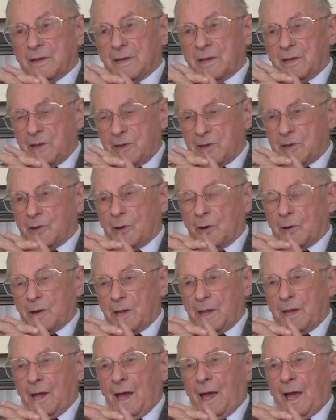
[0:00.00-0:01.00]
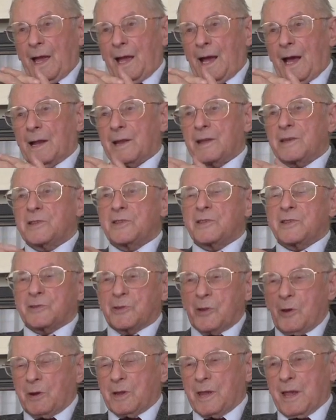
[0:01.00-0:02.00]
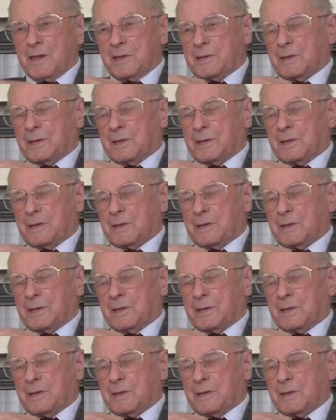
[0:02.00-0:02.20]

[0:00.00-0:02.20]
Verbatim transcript: historii, ale historia